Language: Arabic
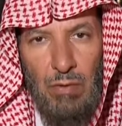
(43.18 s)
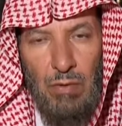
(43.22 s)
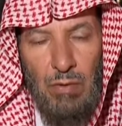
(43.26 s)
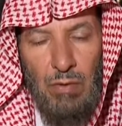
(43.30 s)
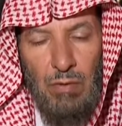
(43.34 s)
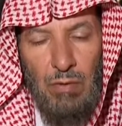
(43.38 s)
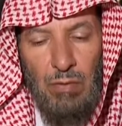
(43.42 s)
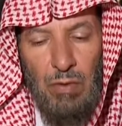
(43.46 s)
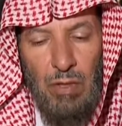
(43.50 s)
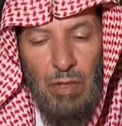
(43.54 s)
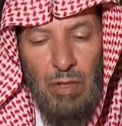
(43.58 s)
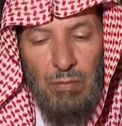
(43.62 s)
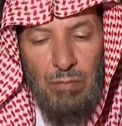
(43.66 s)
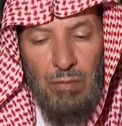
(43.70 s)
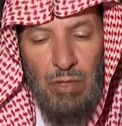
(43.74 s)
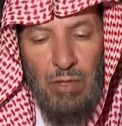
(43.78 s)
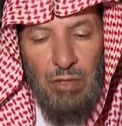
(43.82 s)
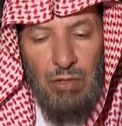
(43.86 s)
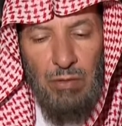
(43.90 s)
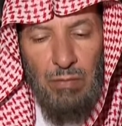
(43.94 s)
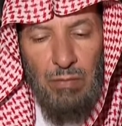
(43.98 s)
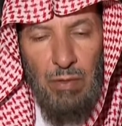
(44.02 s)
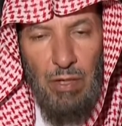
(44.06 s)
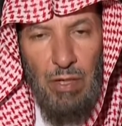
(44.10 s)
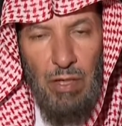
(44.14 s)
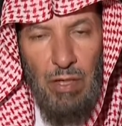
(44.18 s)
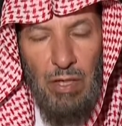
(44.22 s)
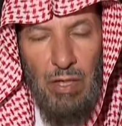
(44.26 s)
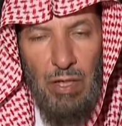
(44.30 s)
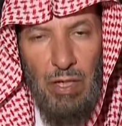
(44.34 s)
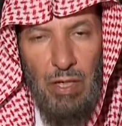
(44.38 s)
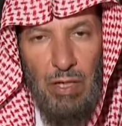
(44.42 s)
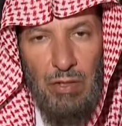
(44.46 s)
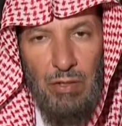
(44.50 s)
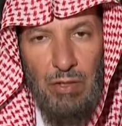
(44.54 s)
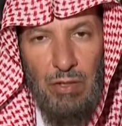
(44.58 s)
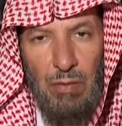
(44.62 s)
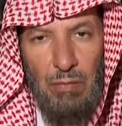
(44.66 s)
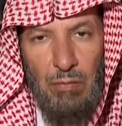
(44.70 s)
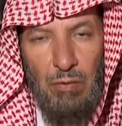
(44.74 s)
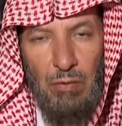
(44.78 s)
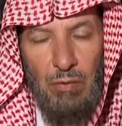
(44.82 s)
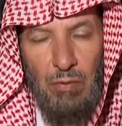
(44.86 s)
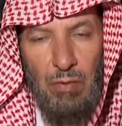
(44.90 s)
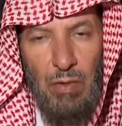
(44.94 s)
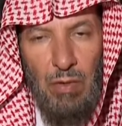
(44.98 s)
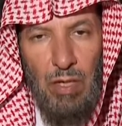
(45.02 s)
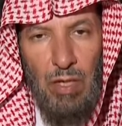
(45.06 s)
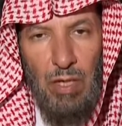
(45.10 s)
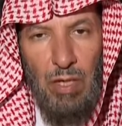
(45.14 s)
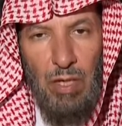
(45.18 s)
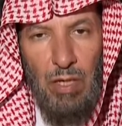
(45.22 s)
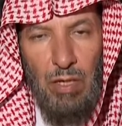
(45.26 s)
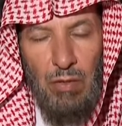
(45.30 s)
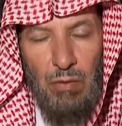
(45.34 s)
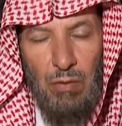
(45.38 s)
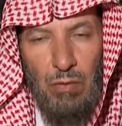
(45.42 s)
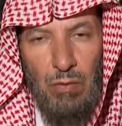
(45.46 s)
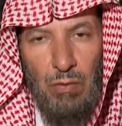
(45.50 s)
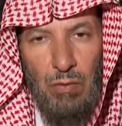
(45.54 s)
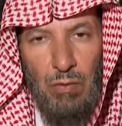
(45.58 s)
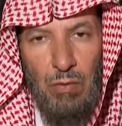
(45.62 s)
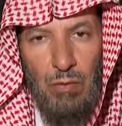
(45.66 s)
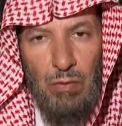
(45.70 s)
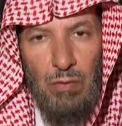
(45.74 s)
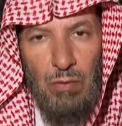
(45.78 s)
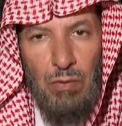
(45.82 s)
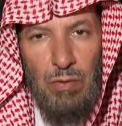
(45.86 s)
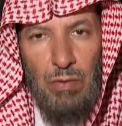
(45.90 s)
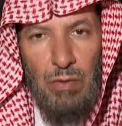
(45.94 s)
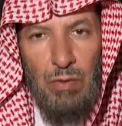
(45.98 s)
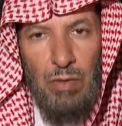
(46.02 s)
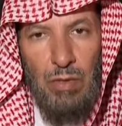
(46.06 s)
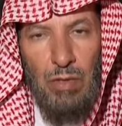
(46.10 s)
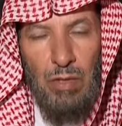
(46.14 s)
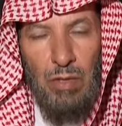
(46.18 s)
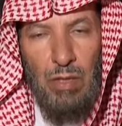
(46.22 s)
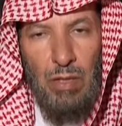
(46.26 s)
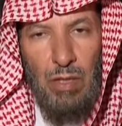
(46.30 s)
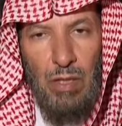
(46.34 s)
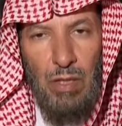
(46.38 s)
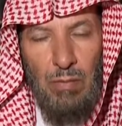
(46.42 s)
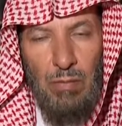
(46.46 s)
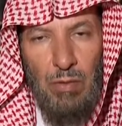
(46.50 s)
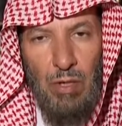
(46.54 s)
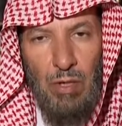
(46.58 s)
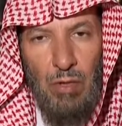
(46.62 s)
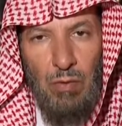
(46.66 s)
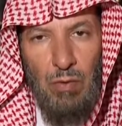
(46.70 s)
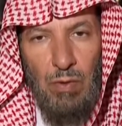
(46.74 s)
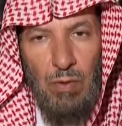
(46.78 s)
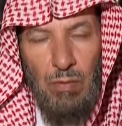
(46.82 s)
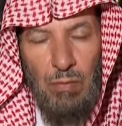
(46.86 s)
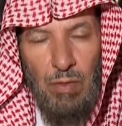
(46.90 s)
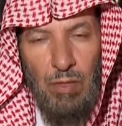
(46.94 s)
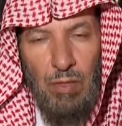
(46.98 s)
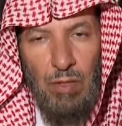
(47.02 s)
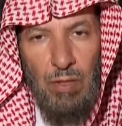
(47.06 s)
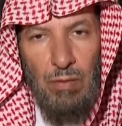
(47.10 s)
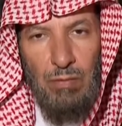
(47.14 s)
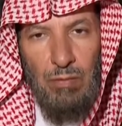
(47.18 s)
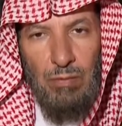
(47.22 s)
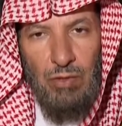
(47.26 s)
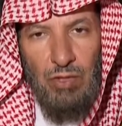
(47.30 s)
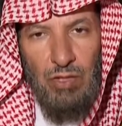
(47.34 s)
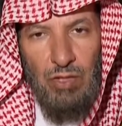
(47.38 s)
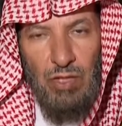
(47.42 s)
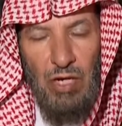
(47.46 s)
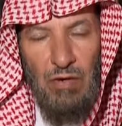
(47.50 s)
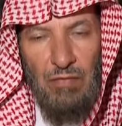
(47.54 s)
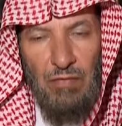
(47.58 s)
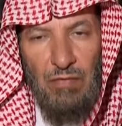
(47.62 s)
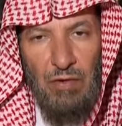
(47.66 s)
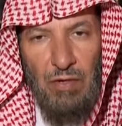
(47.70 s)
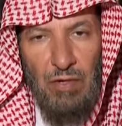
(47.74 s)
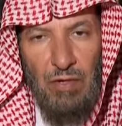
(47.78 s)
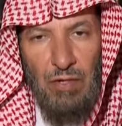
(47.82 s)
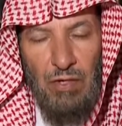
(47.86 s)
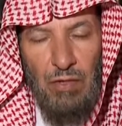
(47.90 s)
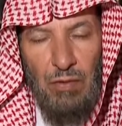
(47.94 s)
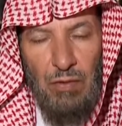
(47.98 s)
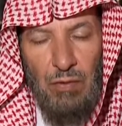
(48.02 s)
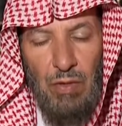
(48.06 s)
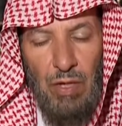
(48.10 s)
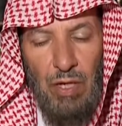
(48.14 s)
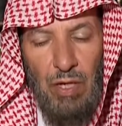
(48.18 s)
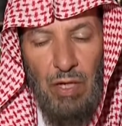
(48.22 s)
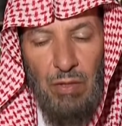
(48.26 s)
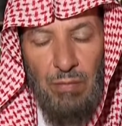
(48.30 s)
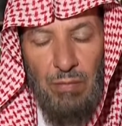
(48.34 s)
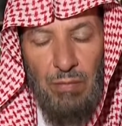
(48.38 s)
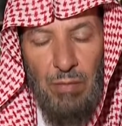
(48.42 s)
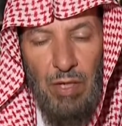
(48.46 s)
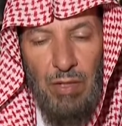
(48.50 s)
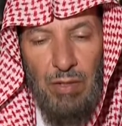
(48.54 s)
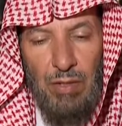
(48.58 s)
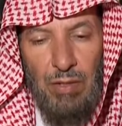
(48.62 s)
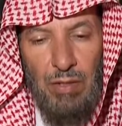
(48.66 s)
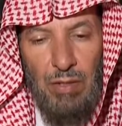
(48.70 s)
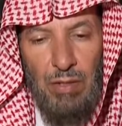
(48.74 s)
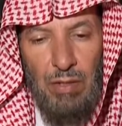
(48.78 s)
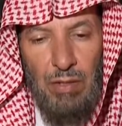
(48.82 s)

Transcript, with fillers: ولم يجب عليها دم ولا غيره كما هو مذهب الشافعي وأحمد